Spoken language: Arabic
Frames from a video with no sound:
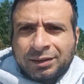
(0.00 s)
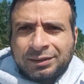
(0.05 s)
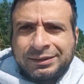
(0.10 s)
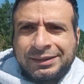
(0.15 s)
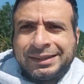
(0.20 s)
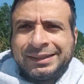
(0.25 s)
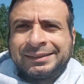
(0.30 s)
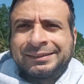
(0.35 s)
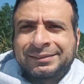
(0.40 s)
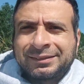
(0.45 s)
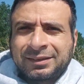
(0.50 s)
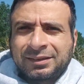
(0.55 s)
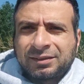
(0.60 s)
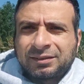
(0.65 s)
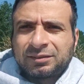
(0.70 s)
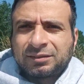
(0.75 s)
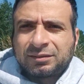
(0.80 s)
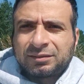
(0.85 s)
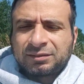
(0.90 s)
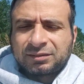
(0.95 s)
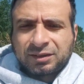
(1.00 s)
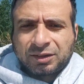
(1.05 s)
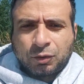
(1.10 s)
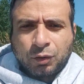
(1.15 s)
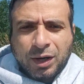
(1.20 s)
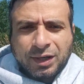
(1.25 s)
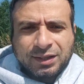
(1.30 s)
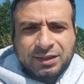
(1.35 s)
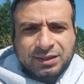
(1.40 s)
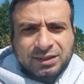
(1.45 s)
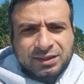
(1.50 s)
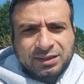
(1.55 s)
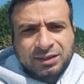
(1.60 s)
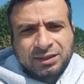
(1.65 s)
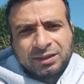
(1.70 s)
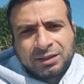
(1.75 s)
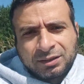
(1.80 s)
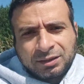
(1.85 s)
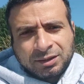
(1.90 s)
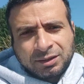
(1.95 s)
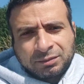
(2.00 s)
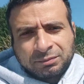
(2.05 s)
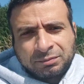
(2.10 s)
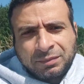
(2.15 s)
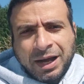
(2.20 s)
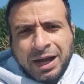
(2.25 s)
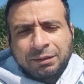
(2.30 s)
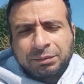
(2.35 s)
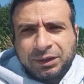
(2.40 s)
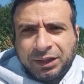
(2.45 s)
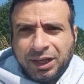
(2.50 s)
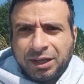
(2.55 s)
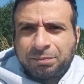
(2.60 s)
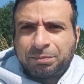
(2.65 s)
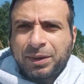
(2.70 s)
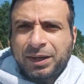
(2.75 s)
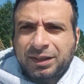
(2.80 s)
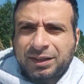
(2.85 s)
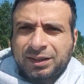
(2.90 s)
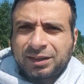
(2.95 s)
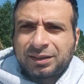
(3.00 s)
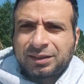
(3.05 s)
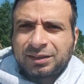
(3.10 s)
دين كويس مع بتحبك